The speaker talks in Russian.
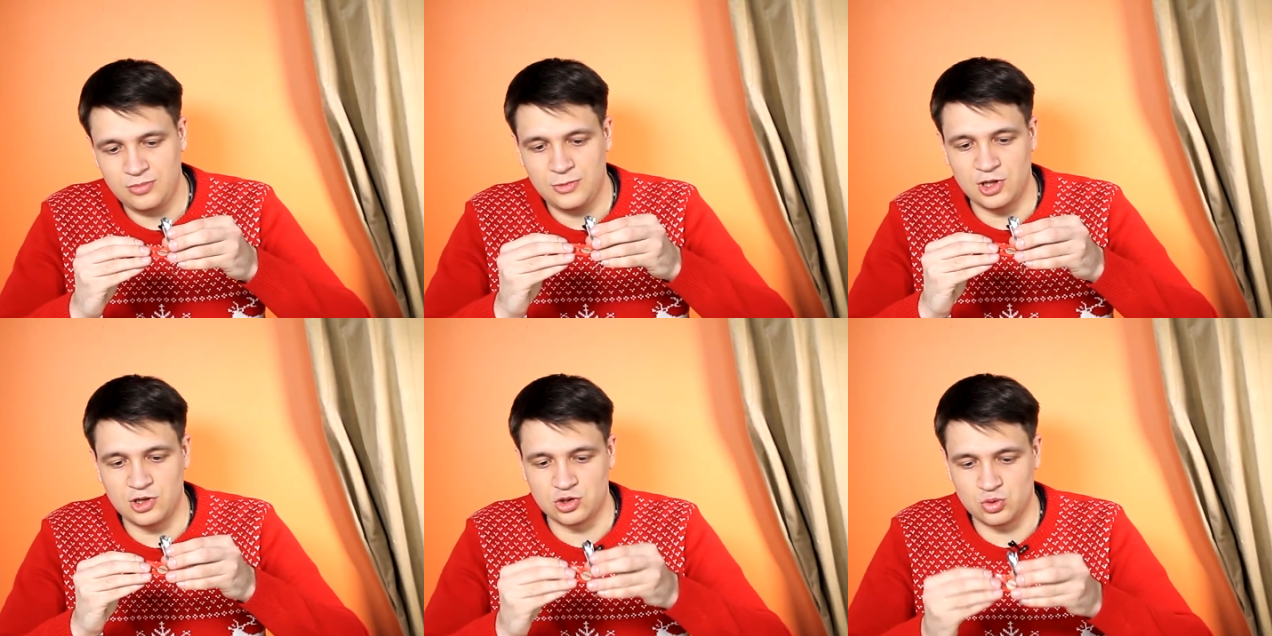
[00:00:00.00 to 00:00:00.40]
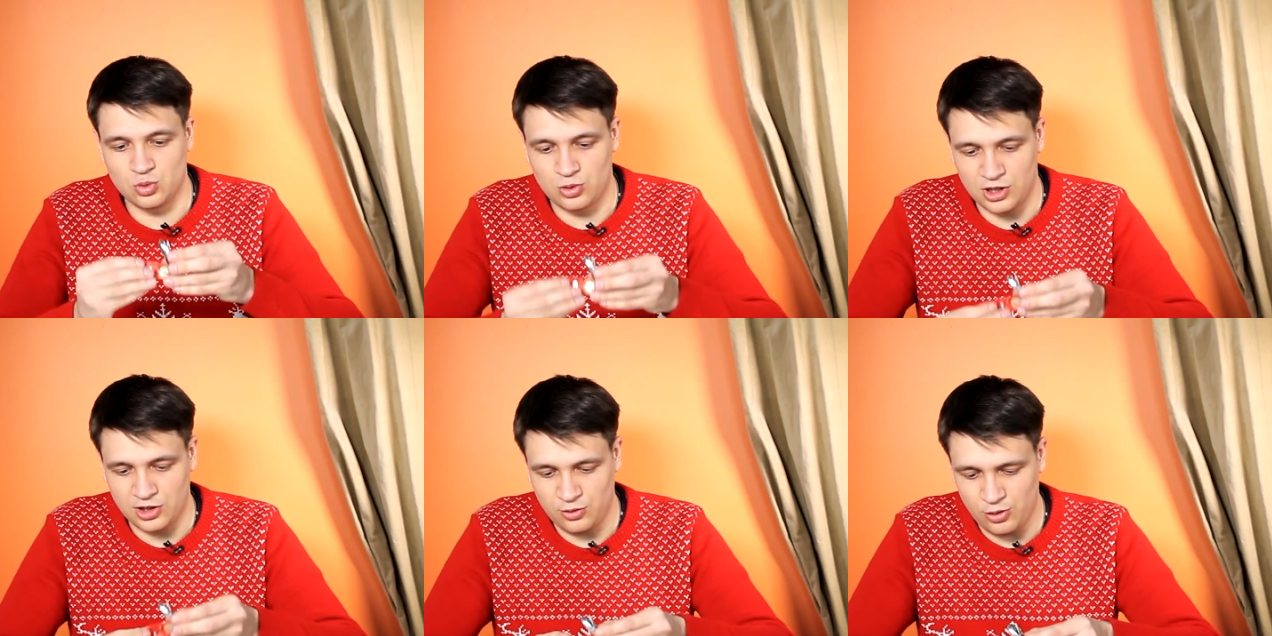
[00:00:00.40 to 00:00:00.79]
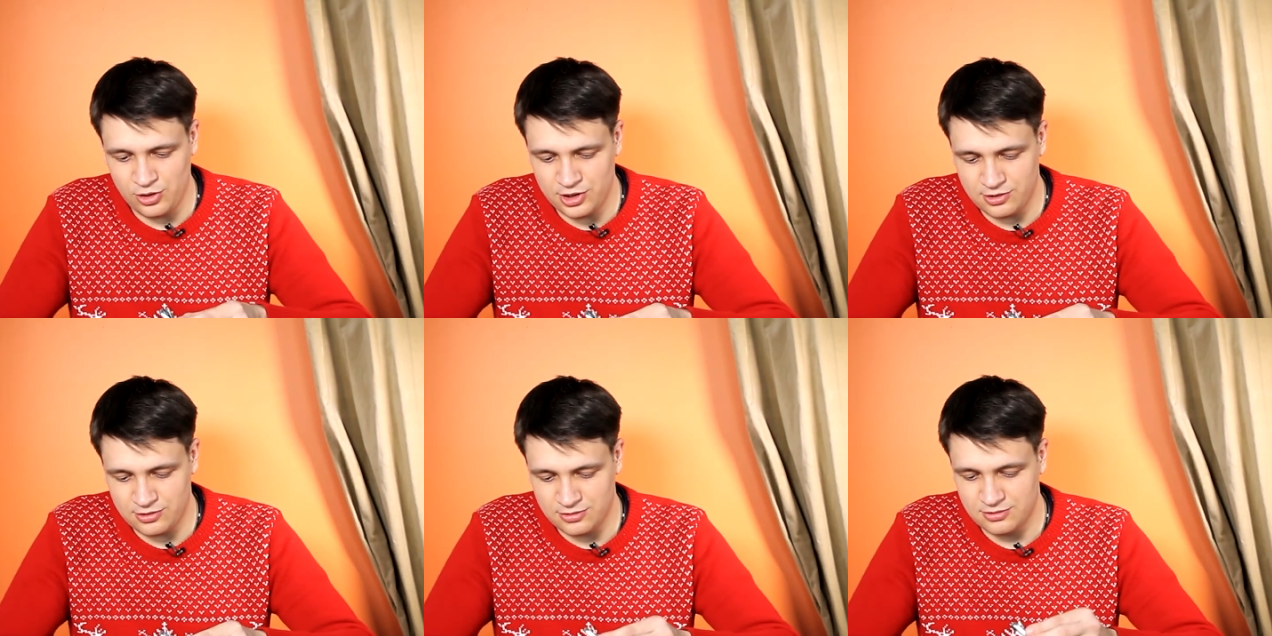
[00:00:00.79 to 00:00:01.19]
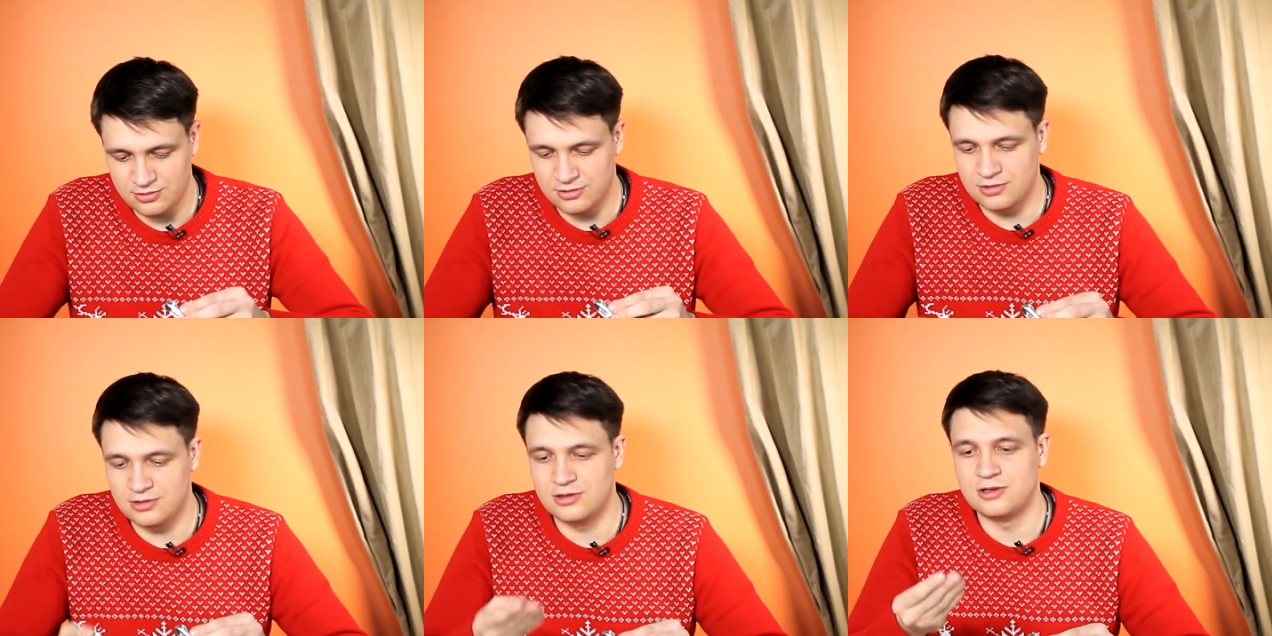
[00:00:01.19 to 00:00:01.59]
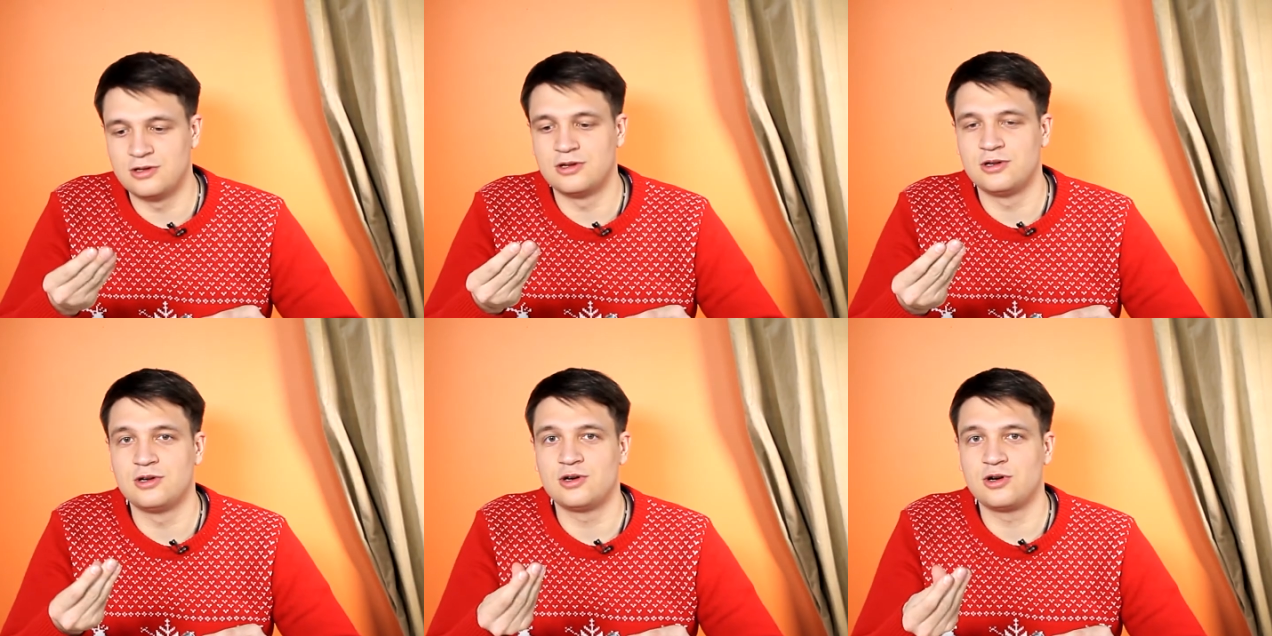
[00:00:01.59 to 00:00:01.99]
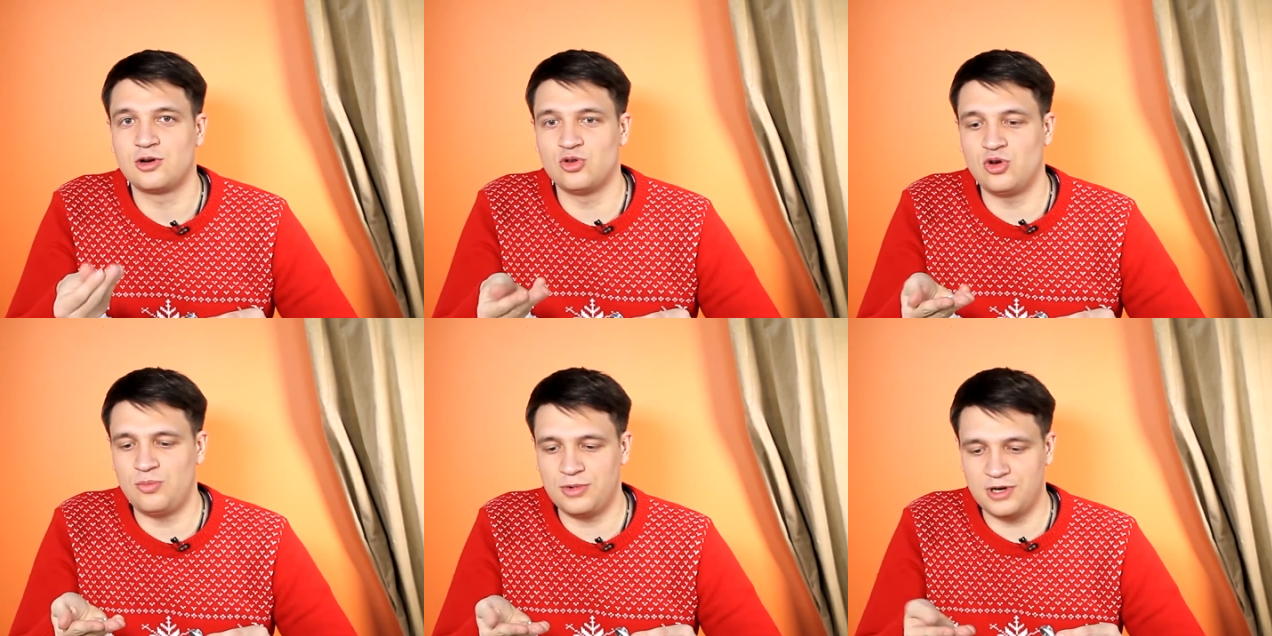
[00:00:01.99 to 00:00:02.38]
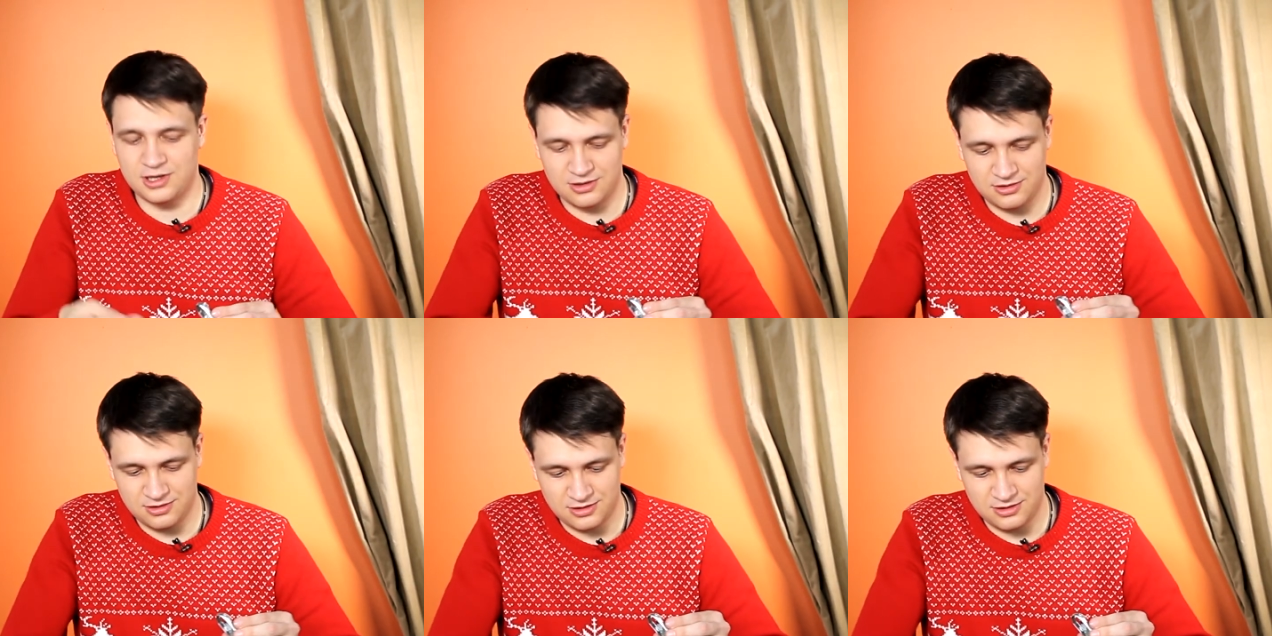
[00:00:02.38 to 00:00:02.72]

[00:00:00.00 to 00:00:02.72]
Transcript: эта штука отходит, кнопка,